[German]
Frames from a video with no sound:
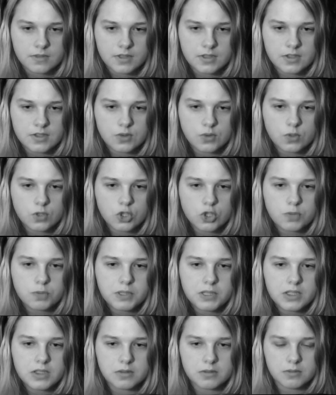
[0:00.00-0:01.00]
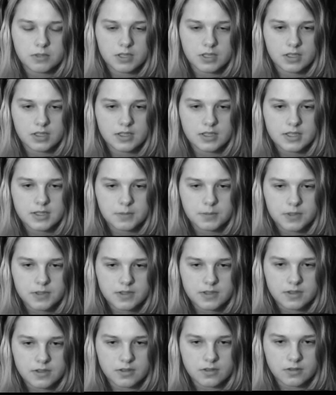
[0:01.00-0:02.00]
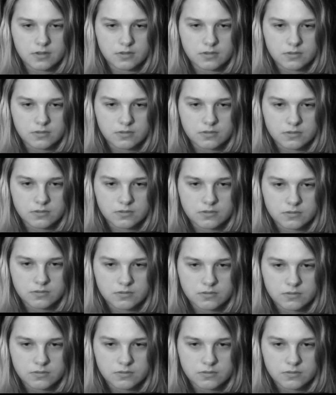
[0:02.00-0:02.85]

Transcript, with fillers: Es ist nur ein Spiel. Mir kann nichts passieren.